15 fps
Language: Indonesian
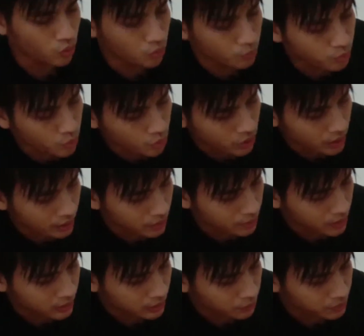lumpuh kayak
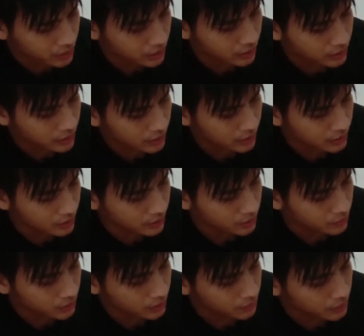gimana tapi ininya nih
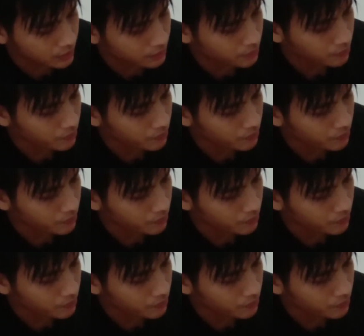teman-teman